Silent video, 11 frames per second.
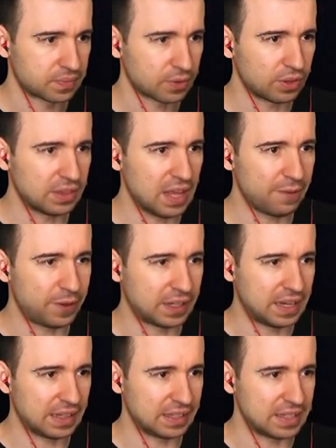Вот нафиг
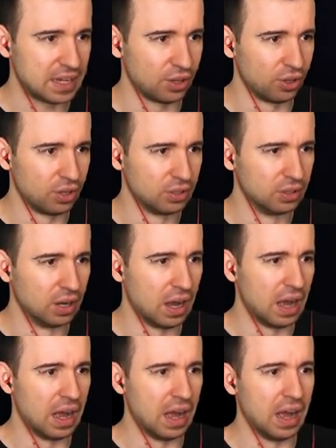я это делаю. А
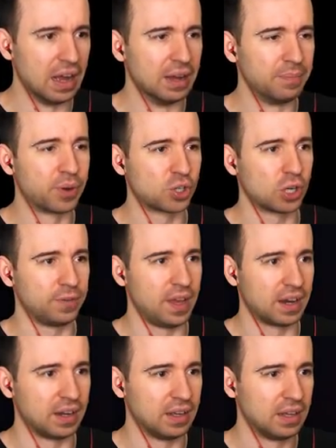-а -а, прыжок
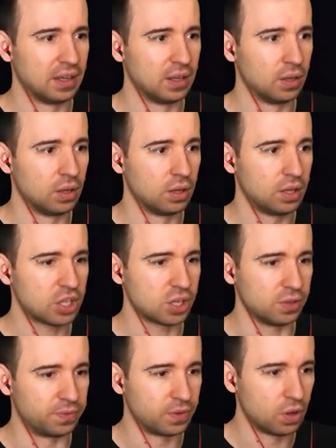веры. Я
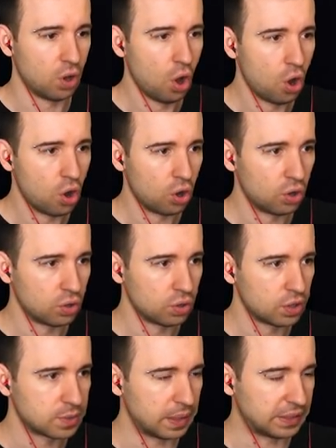жив.
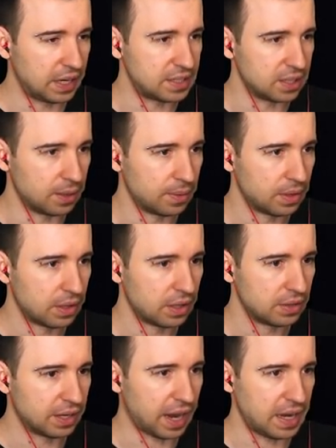Смотрите.
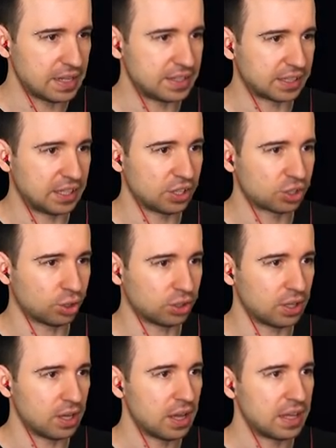Наконец-таки
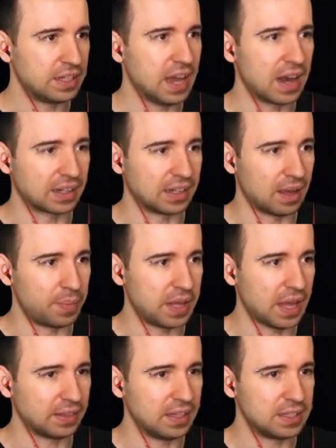что-то яркое,
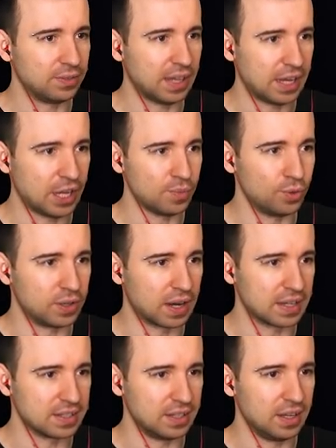приятные цвета. Я люблю
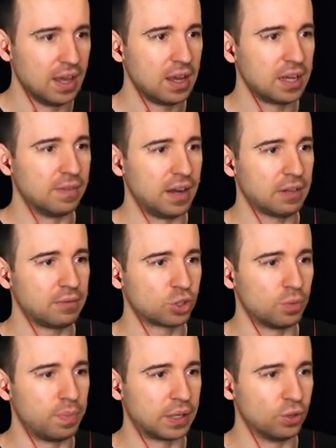красный. Говорят,
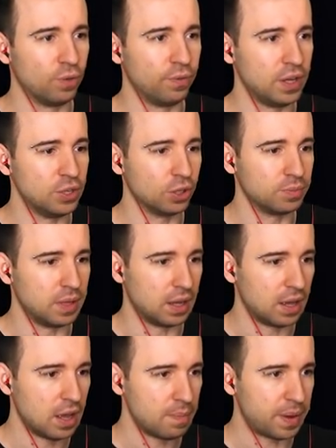что бордовый идет мне.
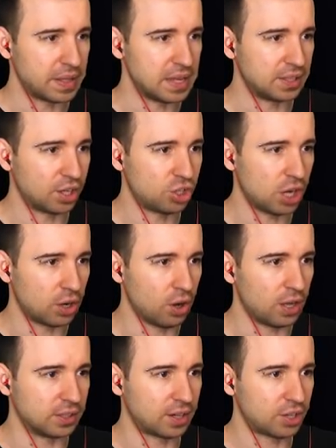Поднять рычаг.
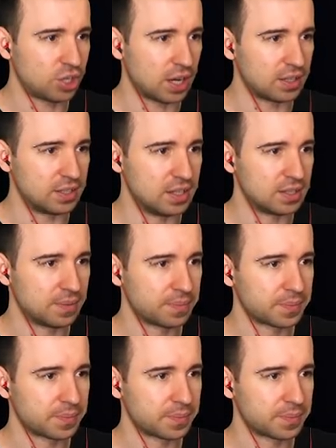О, это рычаг здесь.